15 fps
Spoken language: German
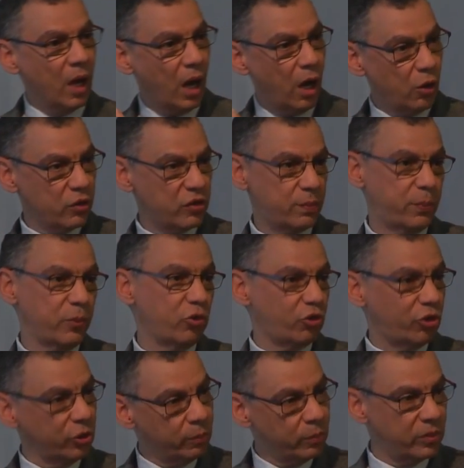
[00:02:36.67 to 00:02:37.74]
aus
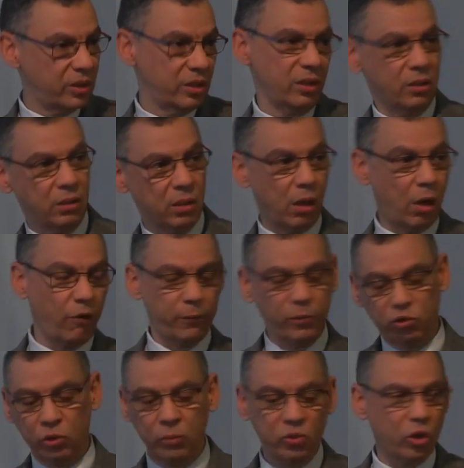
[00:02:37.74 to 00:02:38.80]
bestimmten, auf
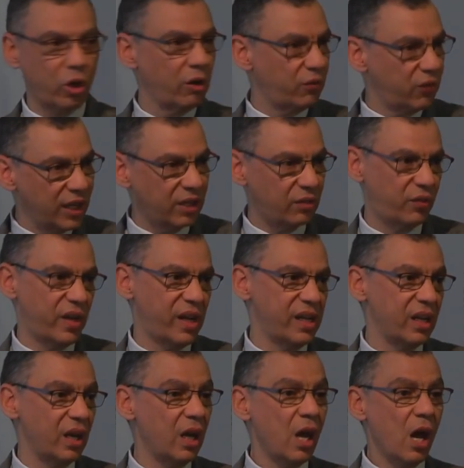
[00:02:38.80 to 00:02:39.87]
bestimmte
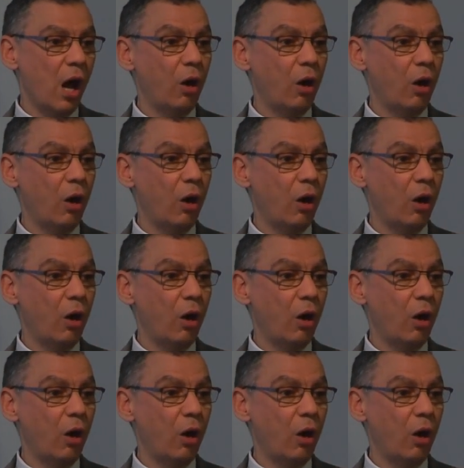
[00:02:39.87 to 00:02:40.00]
Konfliktfelder,